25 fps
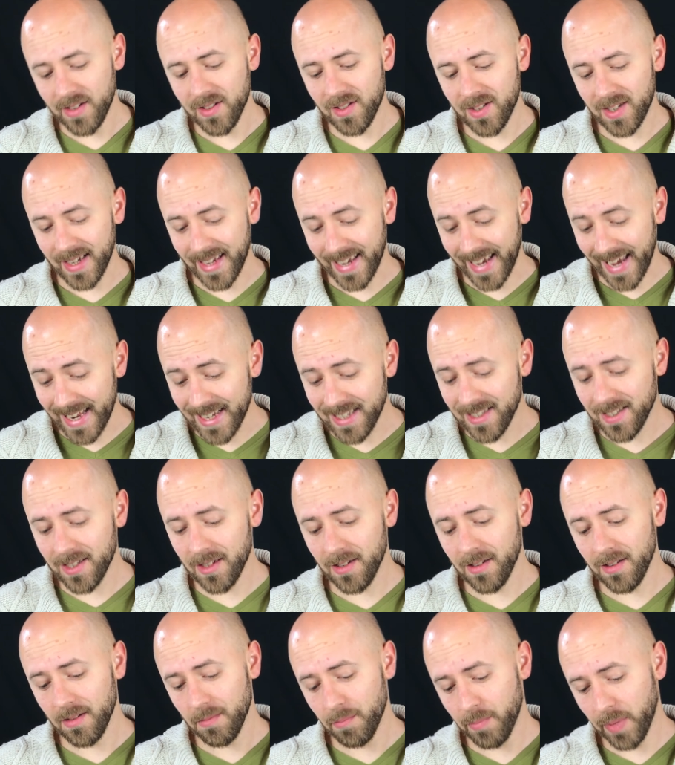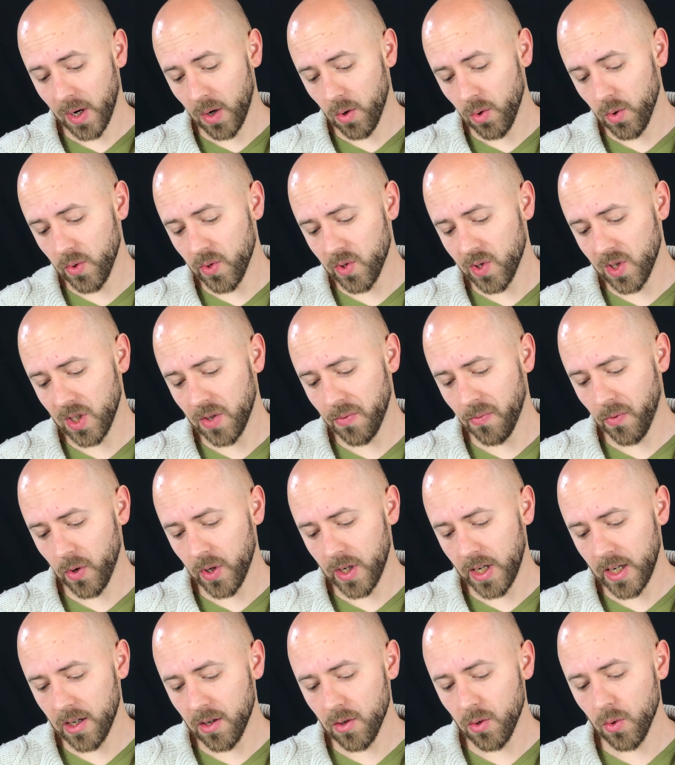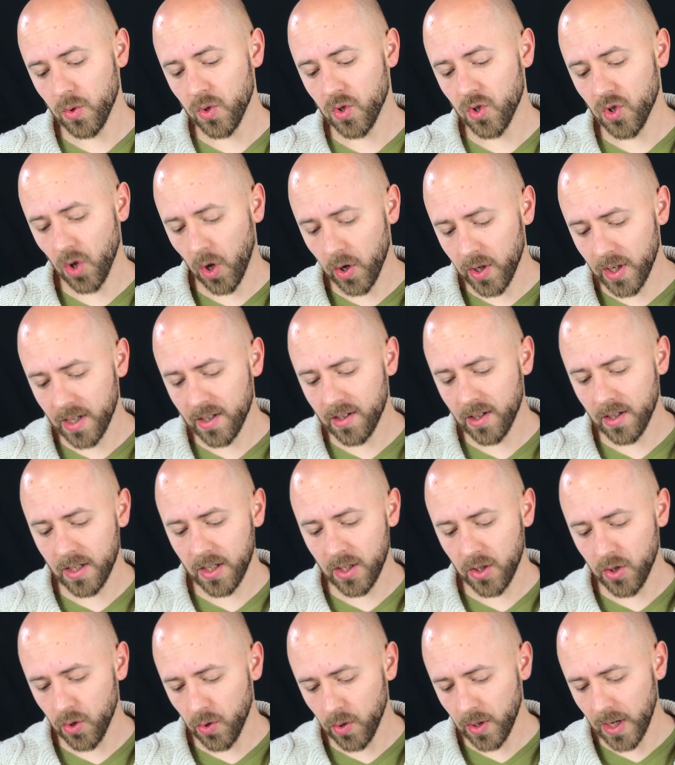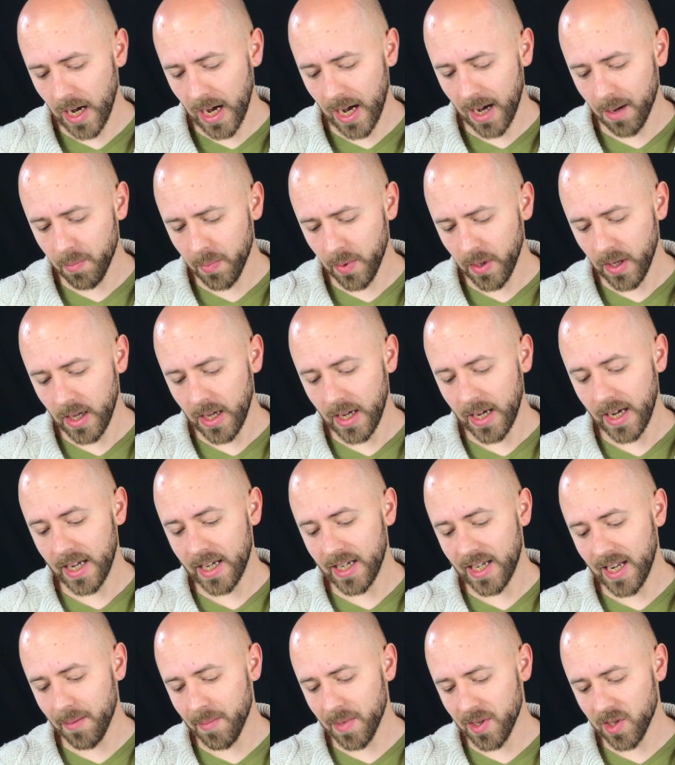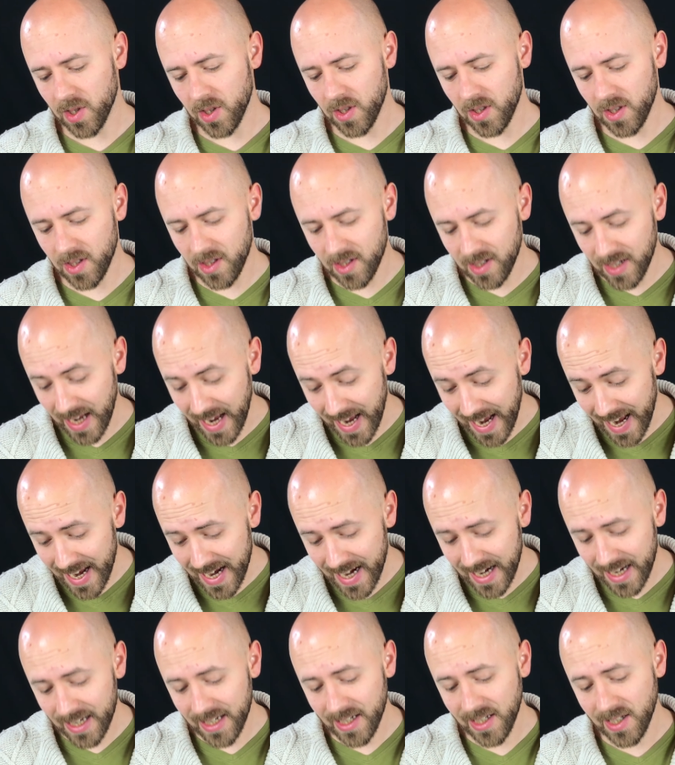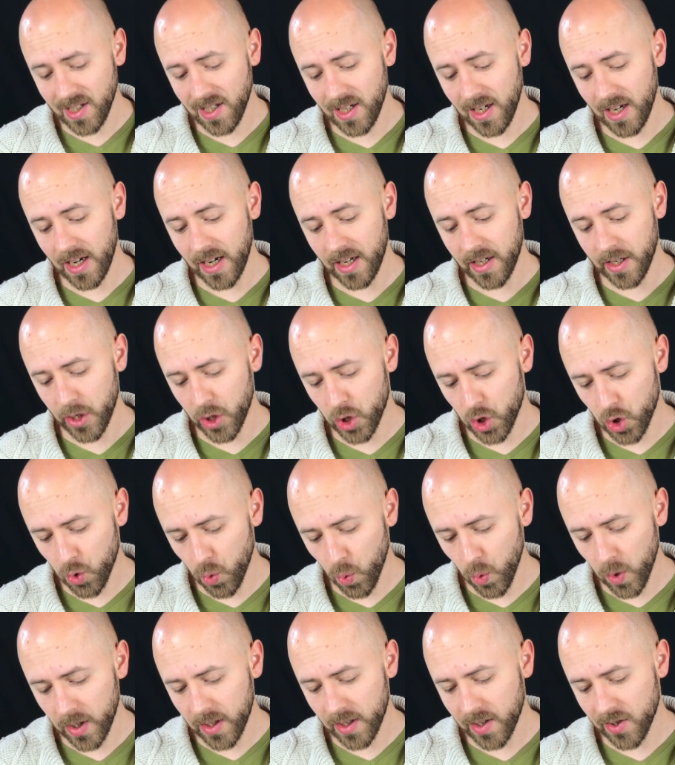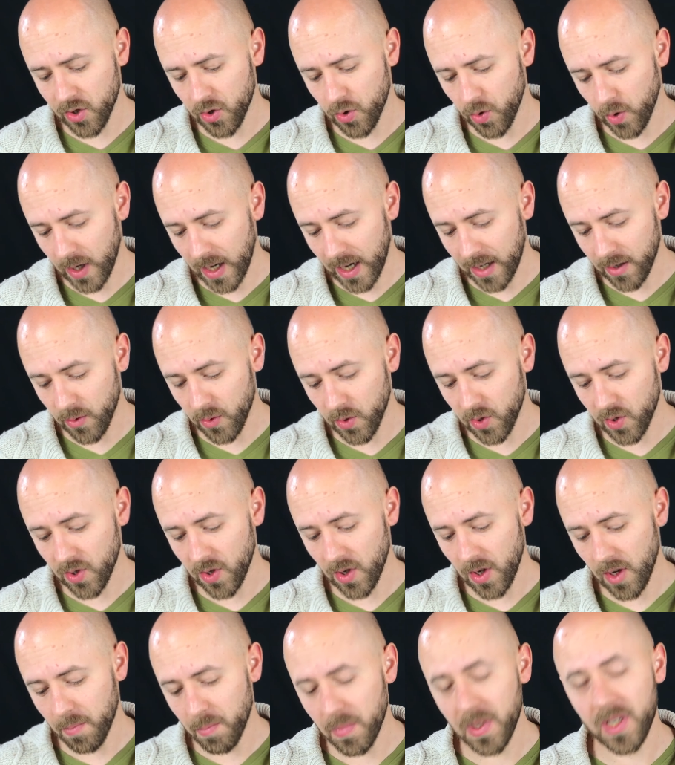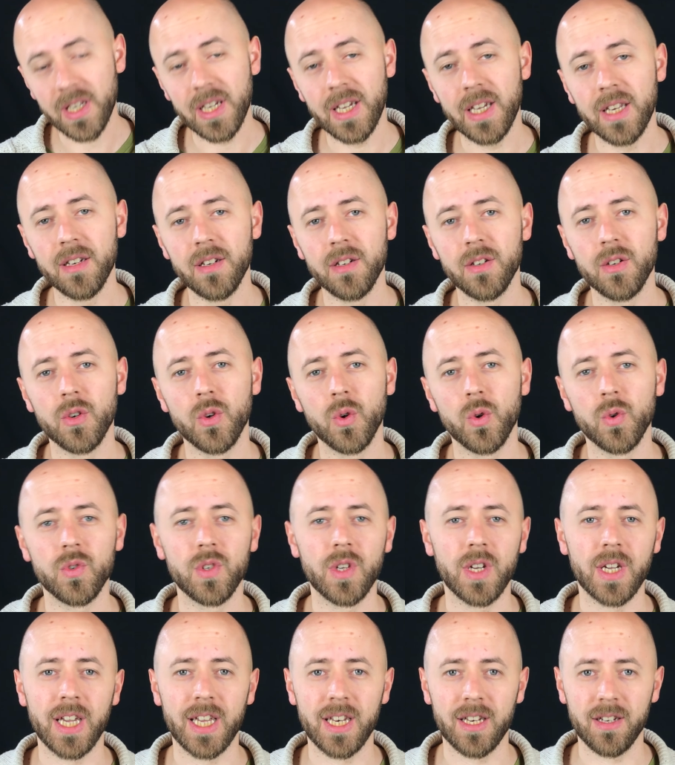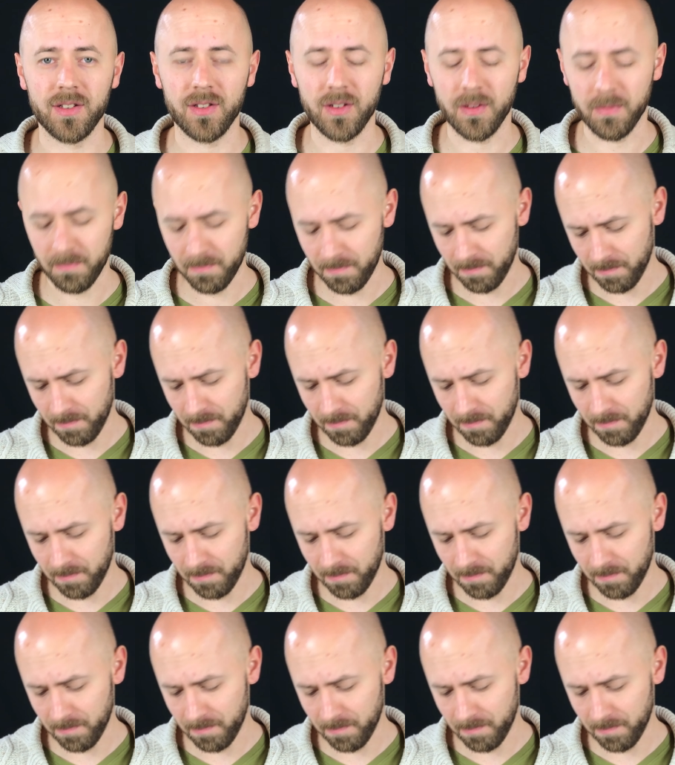trennte Paulus sich von ihnen und sonderte die Jünger ab, indem er sich täglich in der Schule des Tyrannus mit ihnen unterredete.